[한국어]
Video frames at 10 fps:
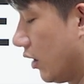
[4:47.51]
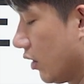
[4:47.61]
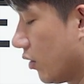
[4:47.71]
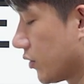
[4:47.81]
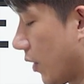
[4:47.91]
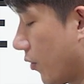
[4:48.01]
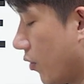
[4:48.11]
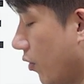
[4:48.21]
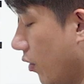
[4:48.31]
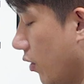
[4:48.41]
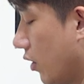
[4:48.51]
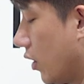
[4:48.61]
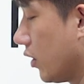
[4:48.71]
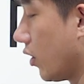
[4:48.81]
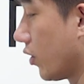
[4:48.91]
그럼 잡고
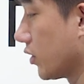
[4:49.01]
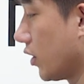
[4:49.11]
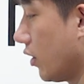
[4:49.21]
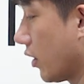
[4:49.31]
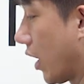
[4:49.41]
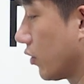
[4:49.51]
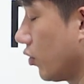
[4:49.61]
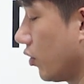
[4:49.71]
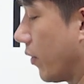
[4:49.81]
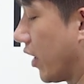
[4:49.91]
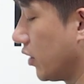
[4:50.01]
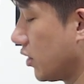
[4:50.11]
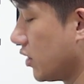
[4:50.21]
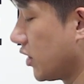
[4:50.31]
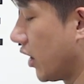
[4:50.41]
여기서 각도를 많이
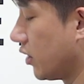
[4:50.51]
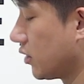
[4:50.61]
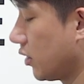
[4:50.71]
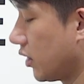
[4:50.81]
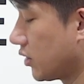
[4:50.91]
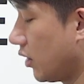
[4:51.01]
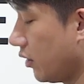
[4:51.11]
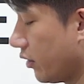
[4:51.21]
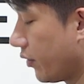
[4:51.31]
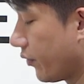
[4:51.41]
들지 않는 선에서